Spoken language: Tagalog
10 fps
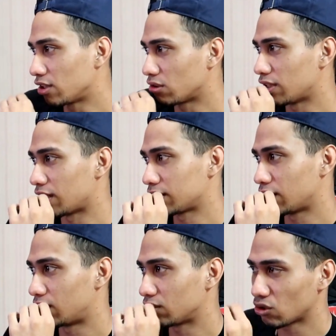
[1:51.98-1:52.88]
Ganito na.
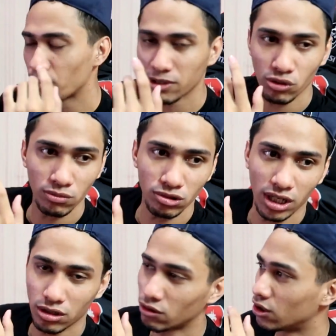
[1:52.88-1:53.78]
So, gusto kong pasukin
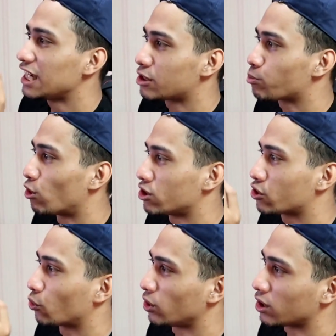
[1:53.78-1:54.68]
muna e-sports
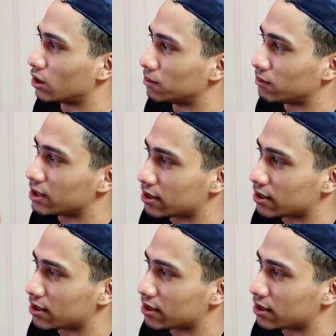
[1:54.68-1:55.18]
curriculum